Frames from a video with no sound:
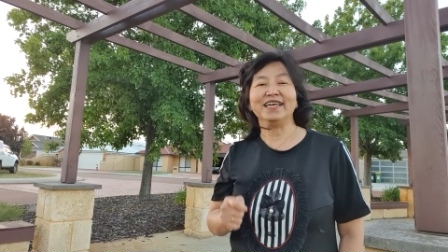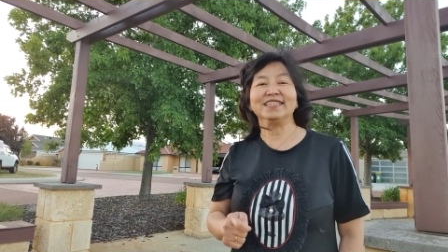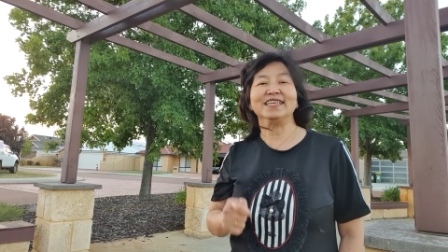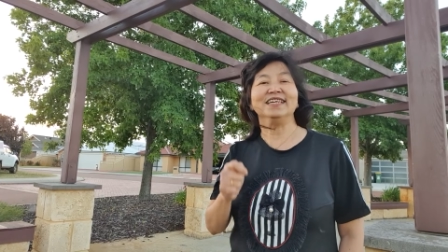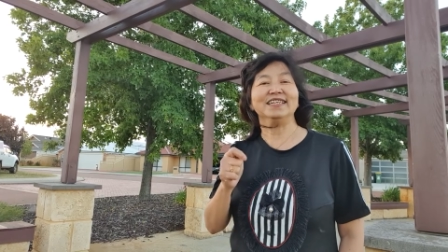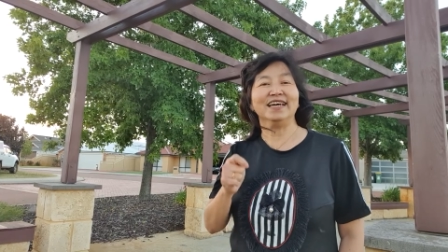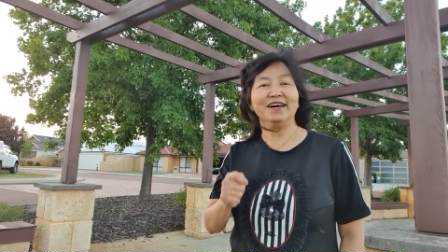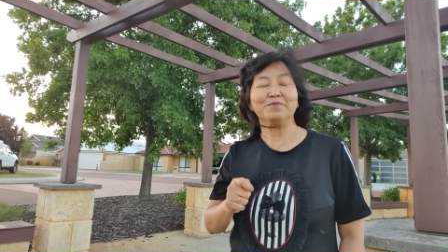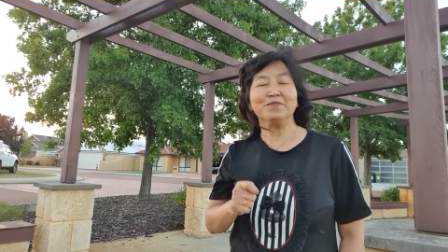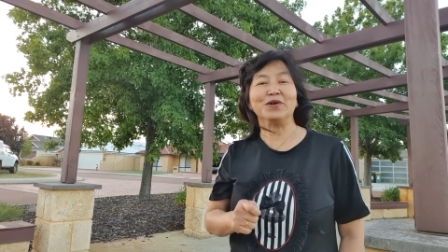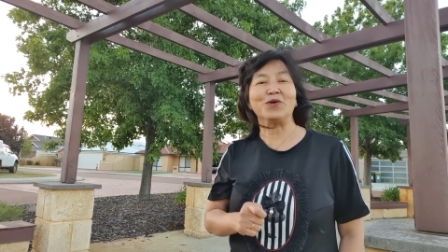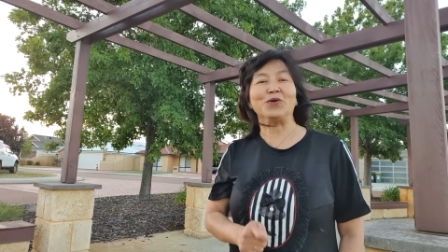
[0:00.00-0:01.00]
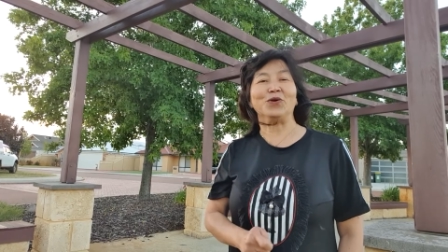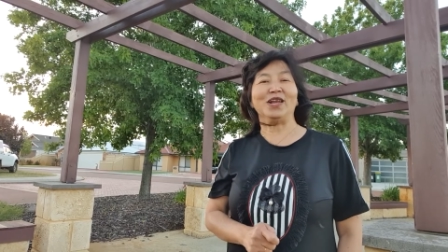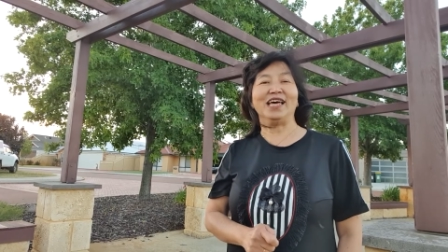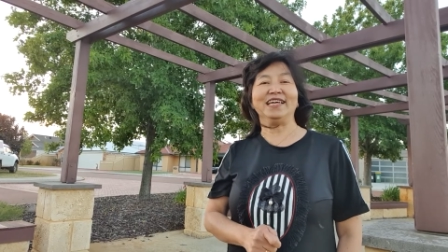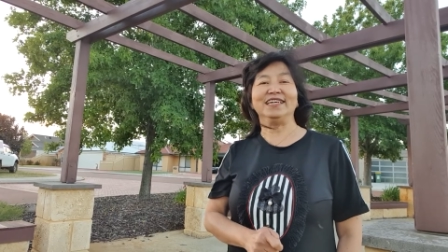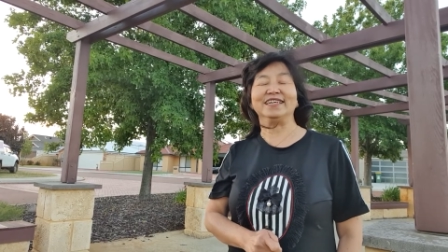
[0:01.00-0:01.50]
tidak merokok
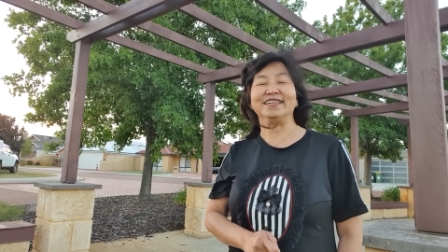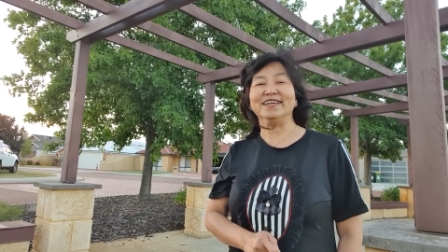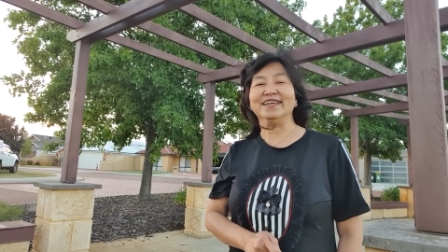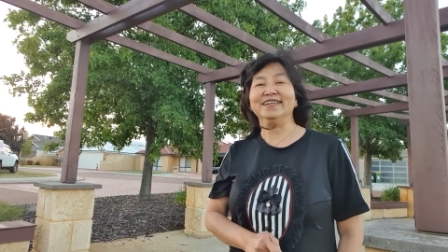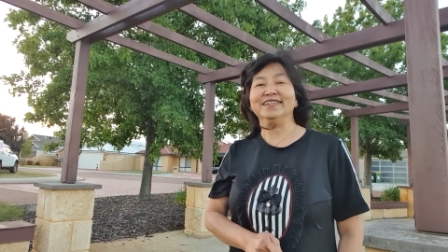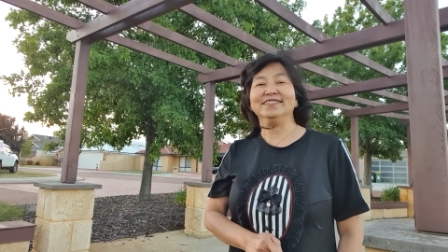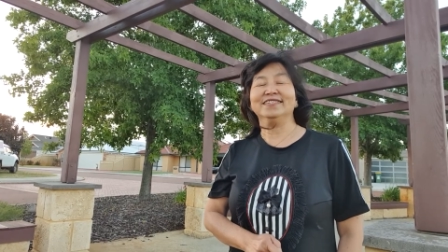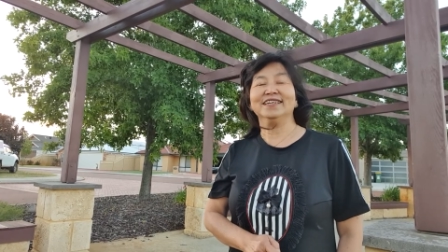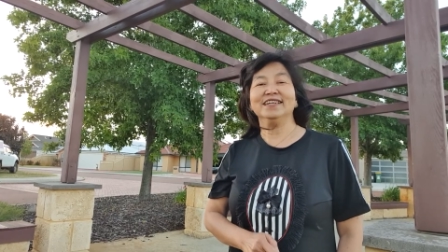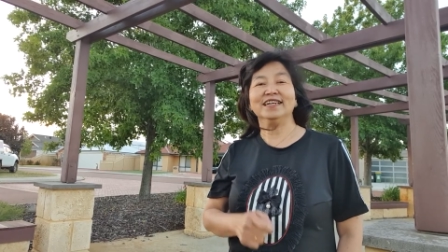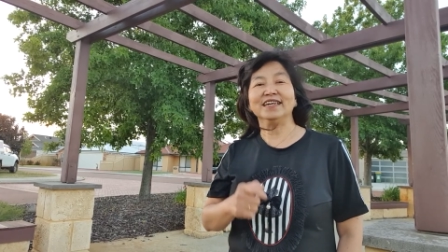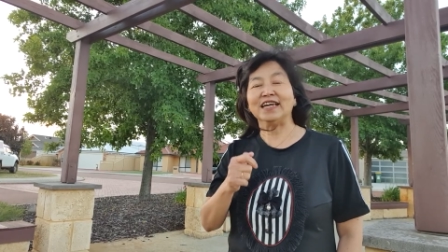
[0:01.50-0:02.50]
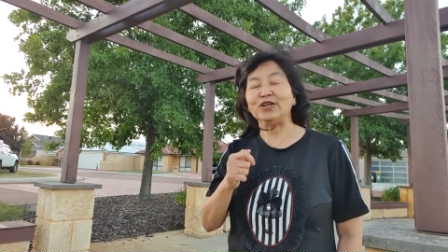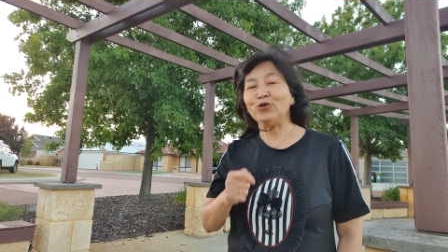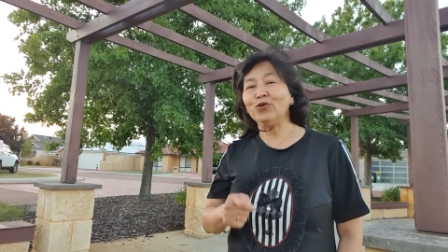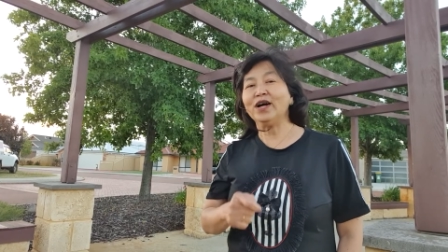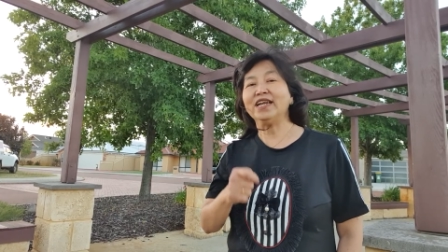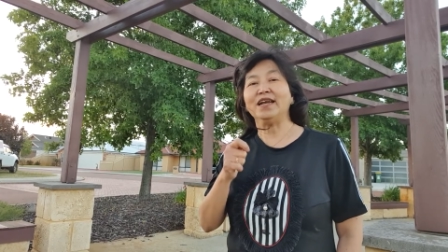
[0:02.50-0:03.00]
lagi. Jadi dengan
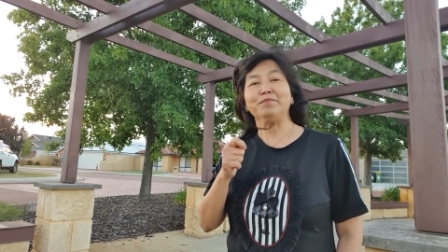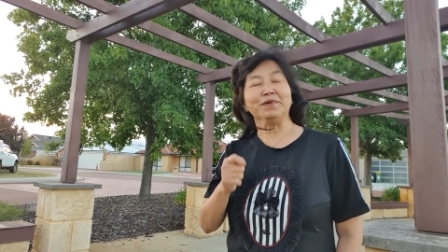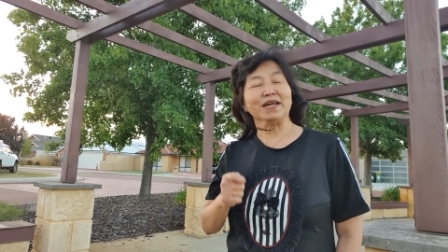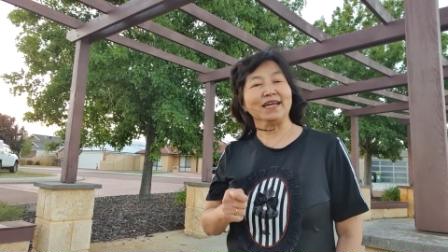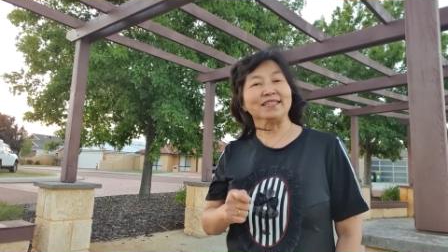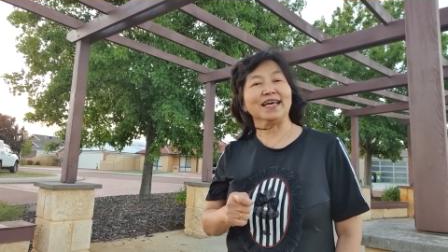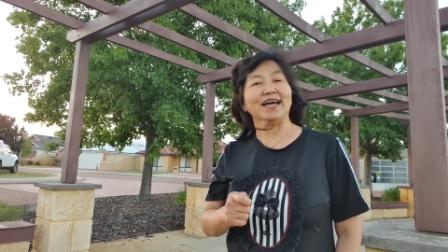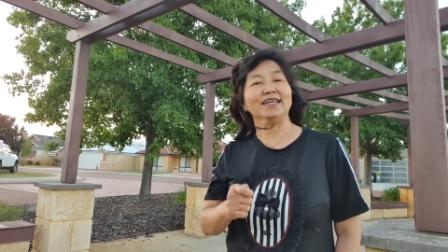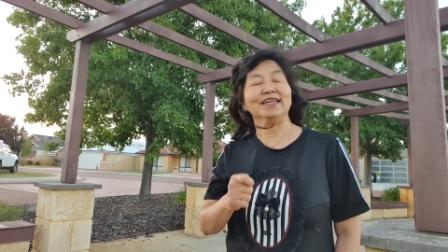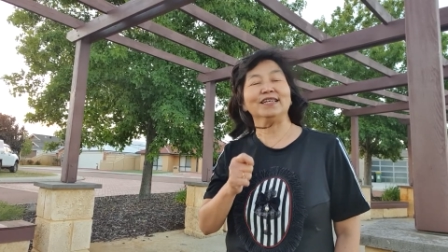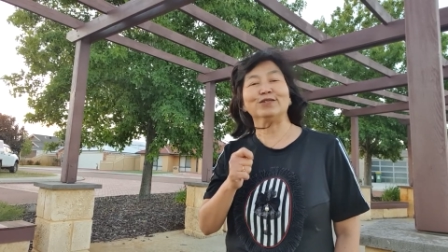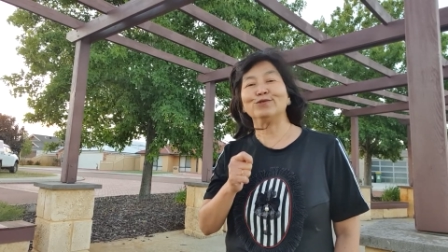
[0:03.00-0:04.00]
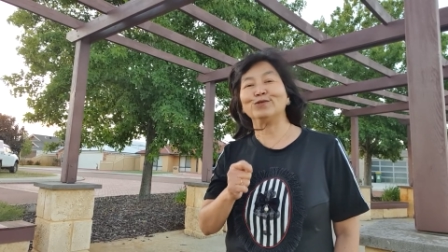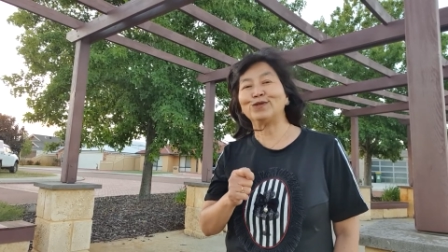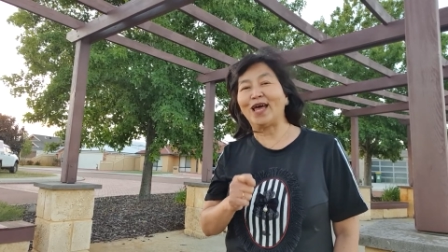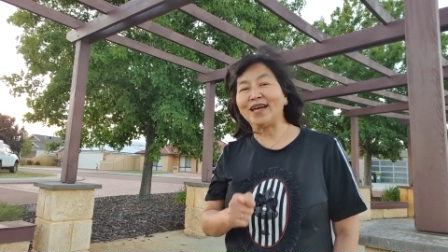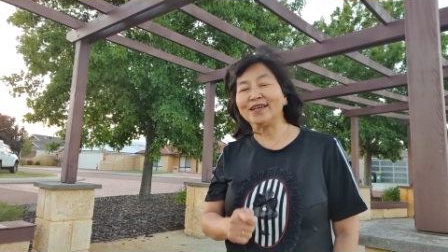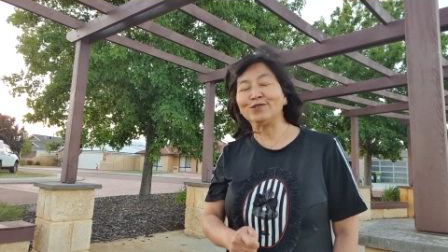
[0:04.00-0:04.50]
doa dan perkataan itu
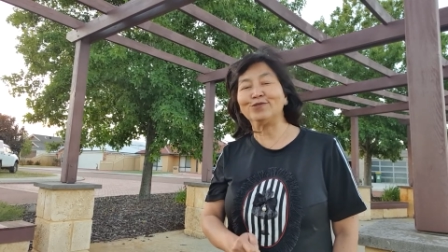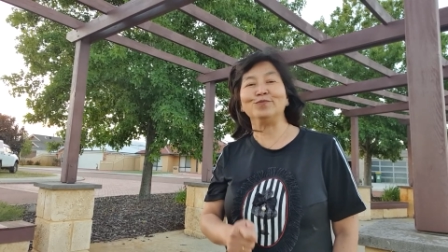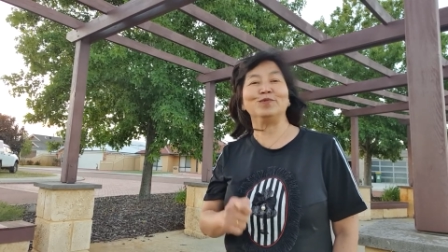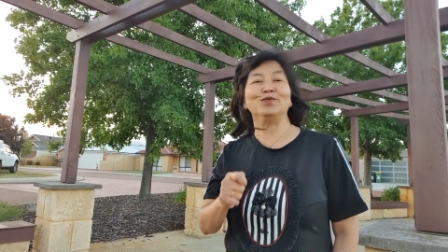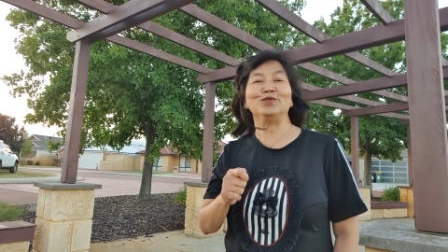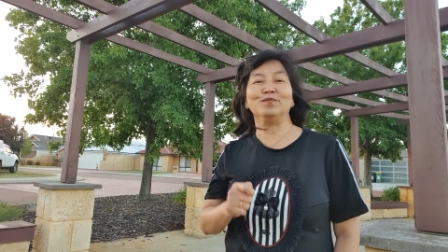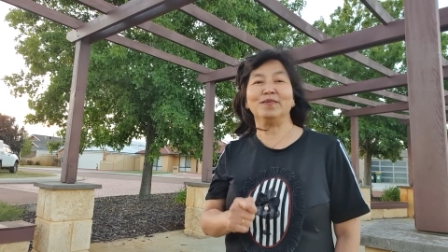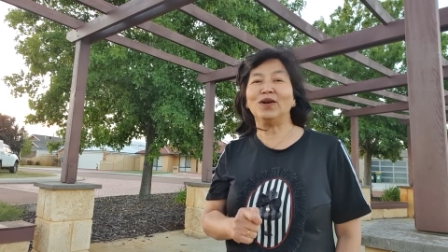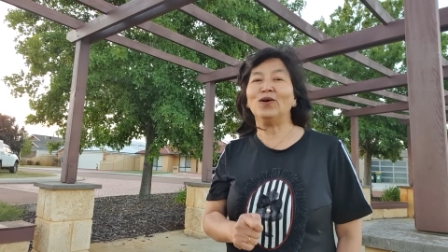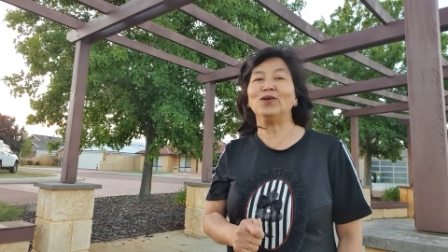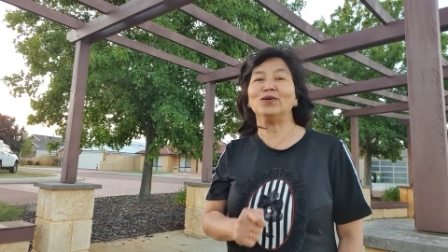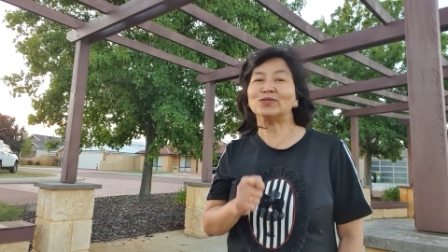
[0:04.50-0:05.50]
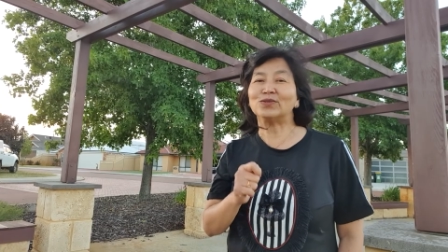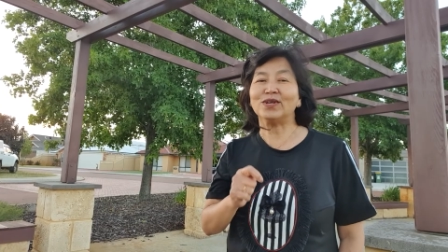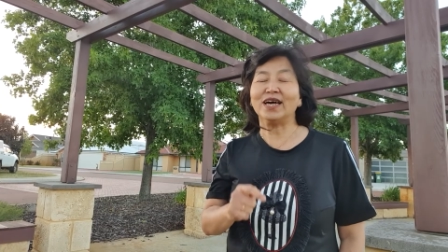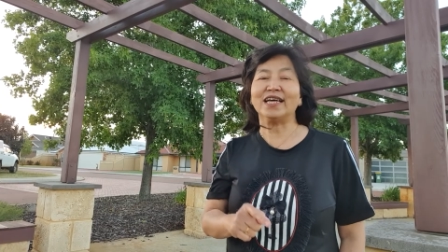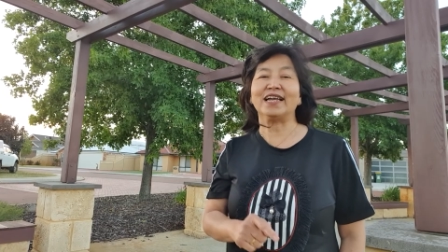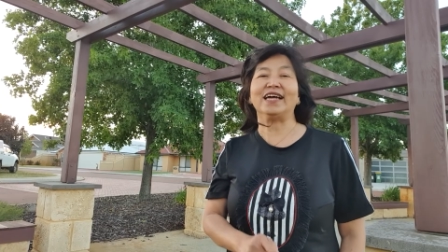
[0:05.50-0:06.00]
sanggup untuk menolong
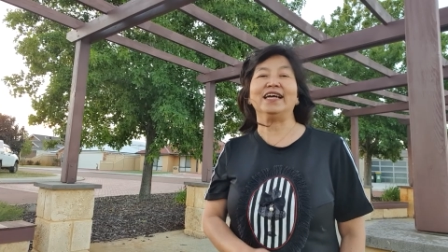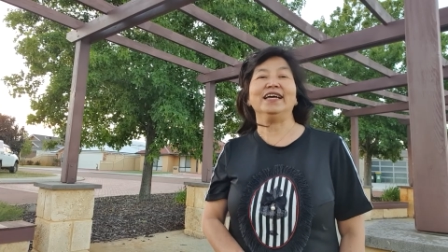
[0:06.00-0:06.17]
saudara.